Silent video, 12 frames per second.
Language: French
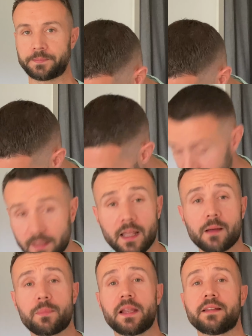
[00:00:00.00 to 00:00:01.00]
Ensuite, elle a
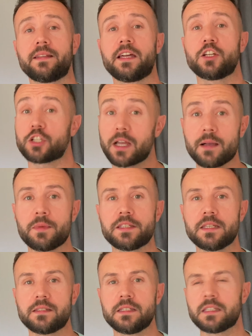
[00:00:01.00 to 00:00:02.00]
un blindage
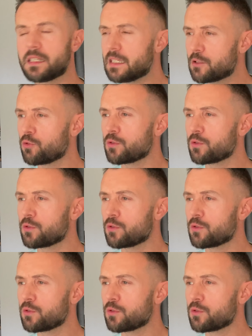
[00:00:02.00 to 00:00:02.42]
amagnétique ISO